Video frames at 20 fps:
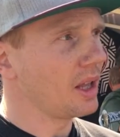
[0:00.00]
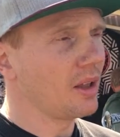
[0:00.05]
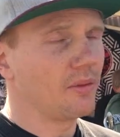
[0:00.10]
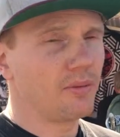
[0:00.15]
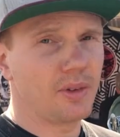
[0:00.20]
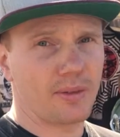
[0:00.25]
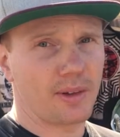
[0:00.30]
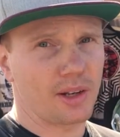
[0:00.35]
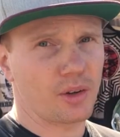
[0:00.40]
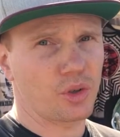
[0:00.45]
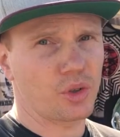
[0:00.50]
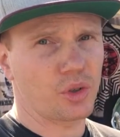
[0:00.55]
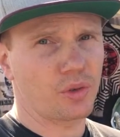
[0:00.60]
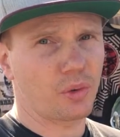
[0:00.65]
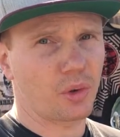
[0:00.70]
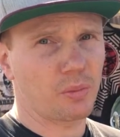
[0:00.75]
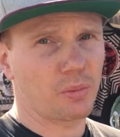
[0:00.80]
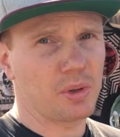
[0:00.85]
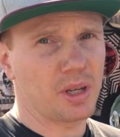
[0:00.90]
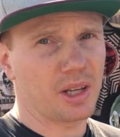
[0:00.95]
Wir werden euch
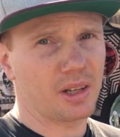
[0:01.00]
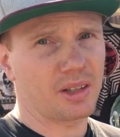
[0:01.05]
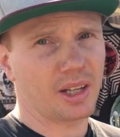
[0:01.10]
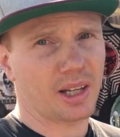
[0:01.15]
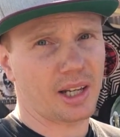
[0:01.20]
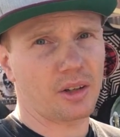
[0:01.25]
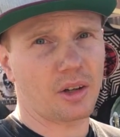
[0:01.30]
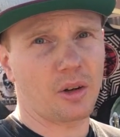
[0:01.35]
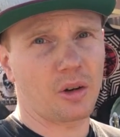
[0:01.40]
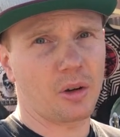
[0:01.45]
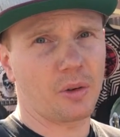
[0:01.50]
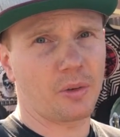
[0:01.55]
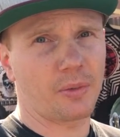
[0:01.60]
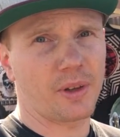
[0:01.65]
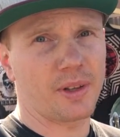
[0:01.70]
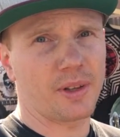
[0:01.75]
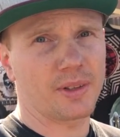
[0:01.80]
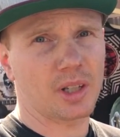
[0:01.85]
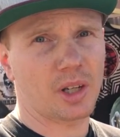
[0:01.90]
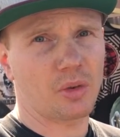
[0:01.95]
informieren, direkt auf
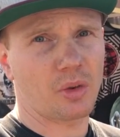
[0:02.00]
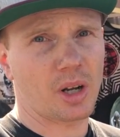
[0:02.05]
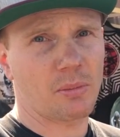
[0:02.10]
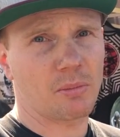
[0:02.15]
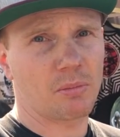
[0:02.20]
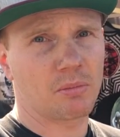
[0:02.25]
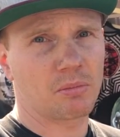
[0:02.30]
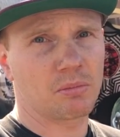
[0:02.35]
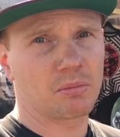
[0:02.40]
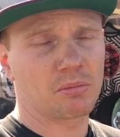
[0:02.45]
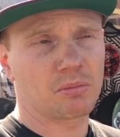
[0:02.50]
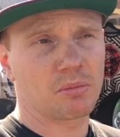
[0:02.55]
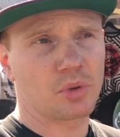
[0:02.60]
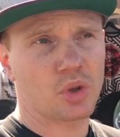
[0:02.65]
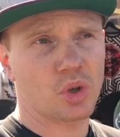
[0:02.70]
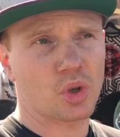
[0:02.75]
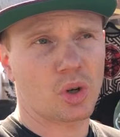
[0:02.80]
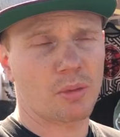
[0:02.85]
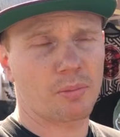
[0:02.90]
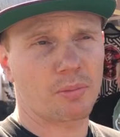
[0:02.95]
Instagram,
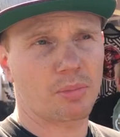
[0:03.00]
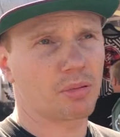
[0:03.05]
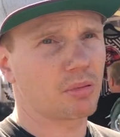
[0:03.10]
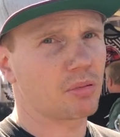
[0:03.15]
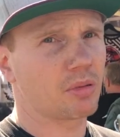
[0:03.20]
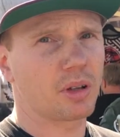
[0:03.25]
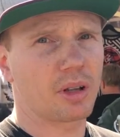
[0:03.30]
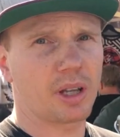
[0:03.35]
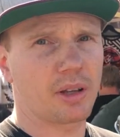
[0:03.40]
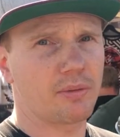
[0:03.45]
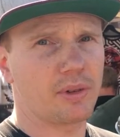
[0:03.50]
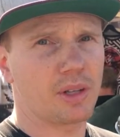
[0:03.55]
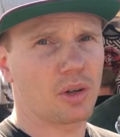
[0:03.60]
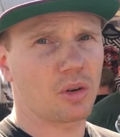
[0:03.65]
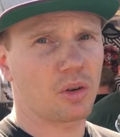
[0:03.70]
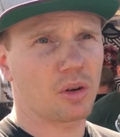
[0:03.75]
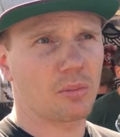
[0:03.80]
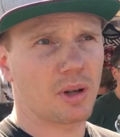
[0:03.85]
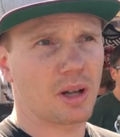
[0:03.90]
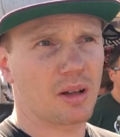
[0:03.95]
Shop, wie
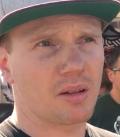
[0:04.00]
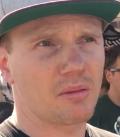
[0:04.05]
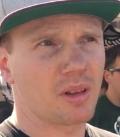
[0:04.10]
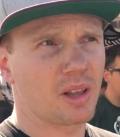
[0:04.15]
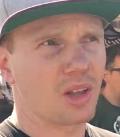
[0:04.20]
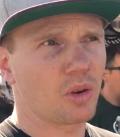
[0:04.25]
auch immer.